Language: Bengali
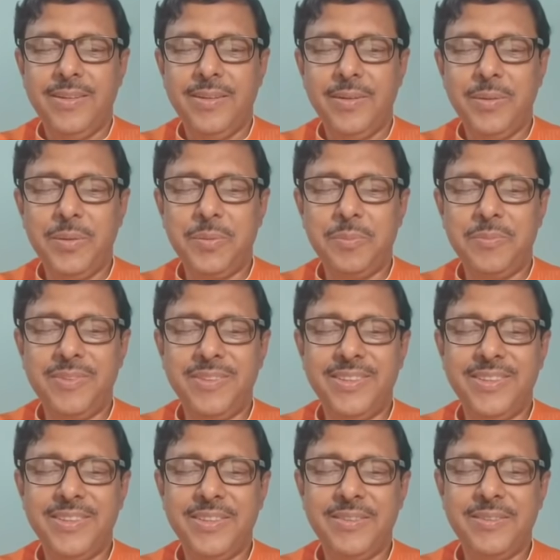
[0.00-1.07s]
তো
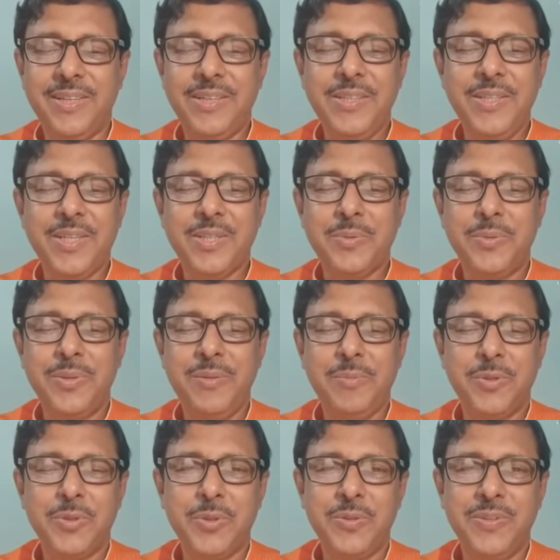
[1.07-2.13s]
রানী রাসমণির
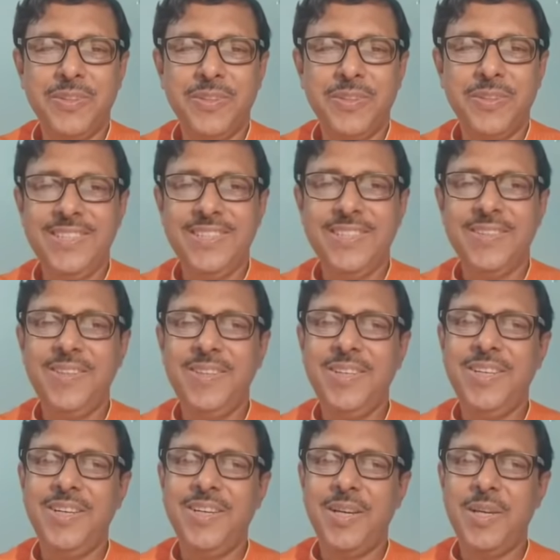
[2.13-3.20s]
প্রসঙ্গ আসছে যে
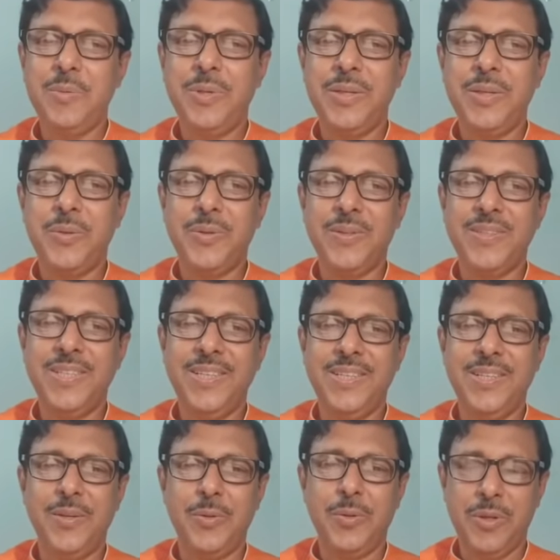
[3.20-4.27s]
তিনি কালীবাড়ি করেছেন
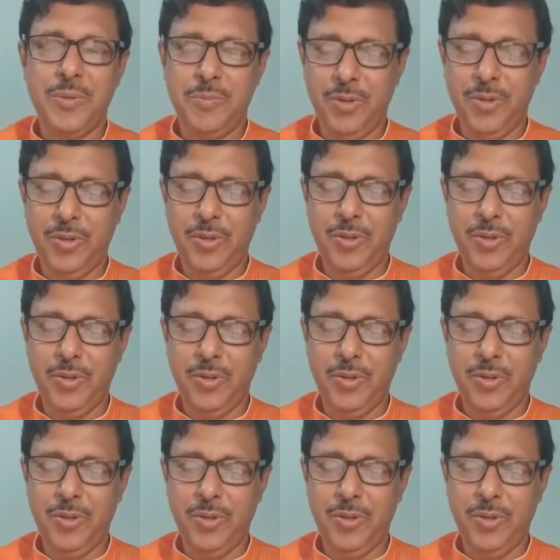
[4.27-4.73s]
এইটা লোকে বলে